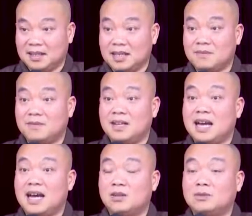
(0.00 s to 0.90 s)
Cái nghiệp vị
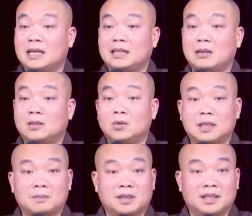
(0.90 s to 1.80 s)
lai chúng ta
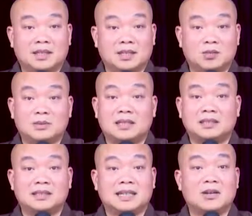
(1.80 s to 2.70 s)
tu thập thiện là chúng ta
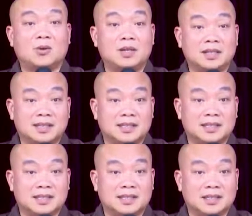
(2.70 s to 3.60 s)
sinh các cõi trời,
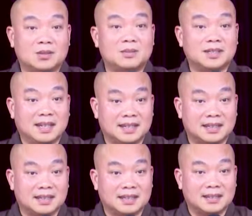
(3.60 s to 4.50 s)
đúng chưa hả?